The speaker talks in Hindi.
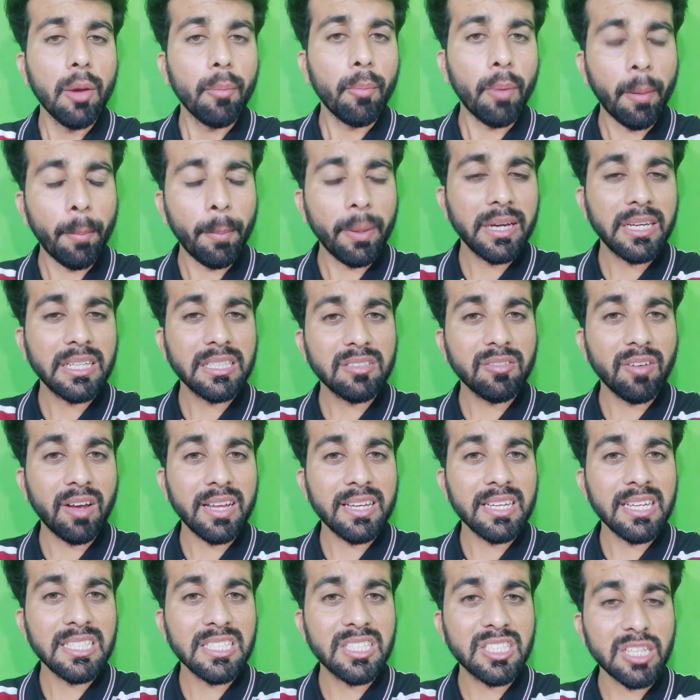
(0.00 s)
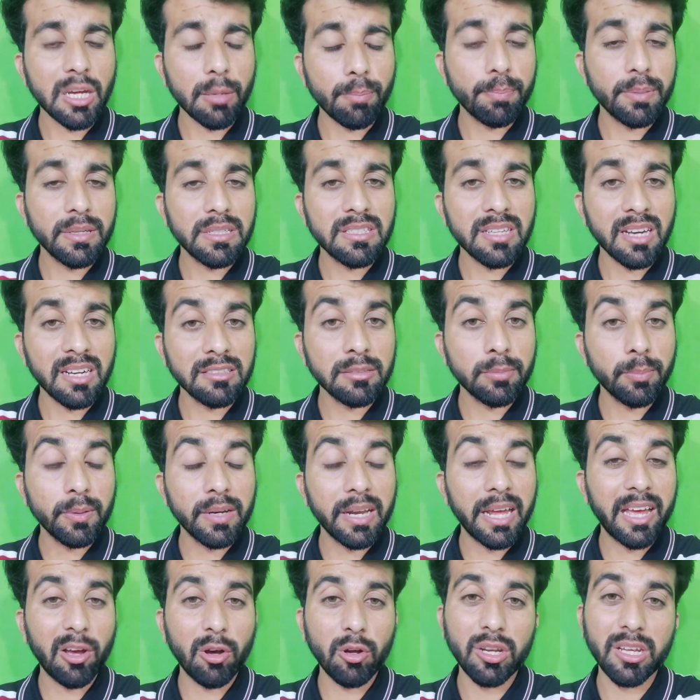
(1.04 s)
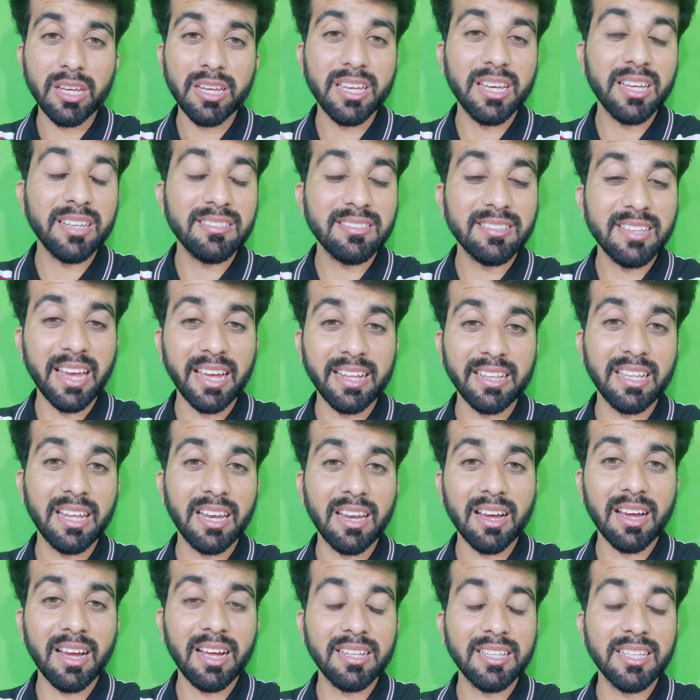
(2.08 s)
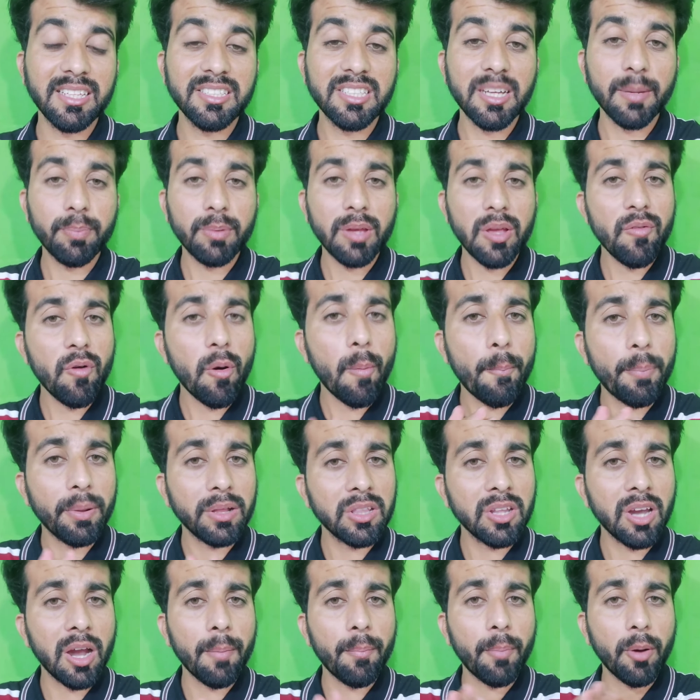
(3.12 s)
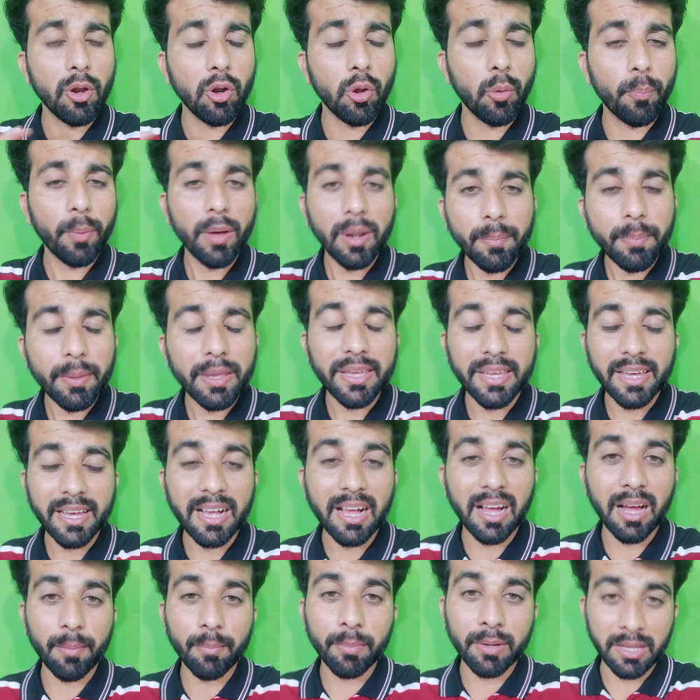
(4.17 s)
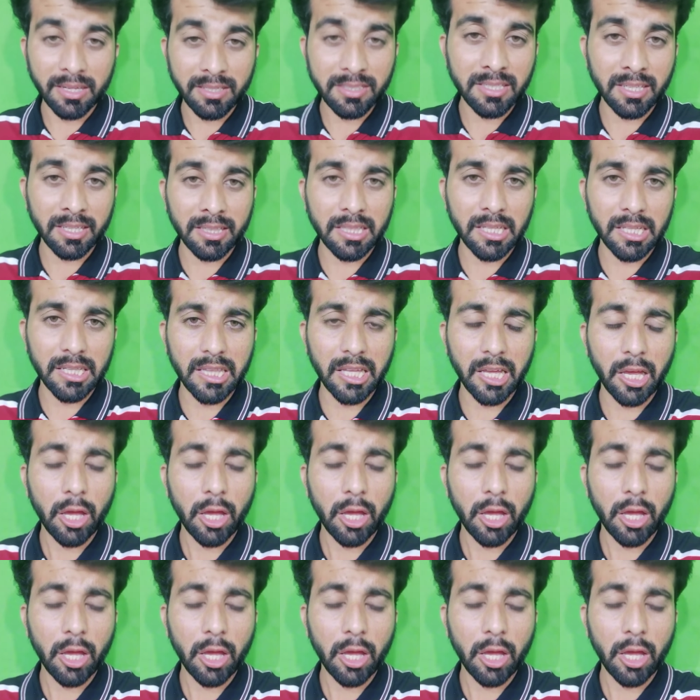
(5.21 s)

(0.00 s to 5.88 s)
मोहम्मद रिजवान ने छब्बीस रन बनाए और इक्कीस गेंदे लगा दी जबकि वो पंद्रह बॉलों पर भी ये काम कर सकते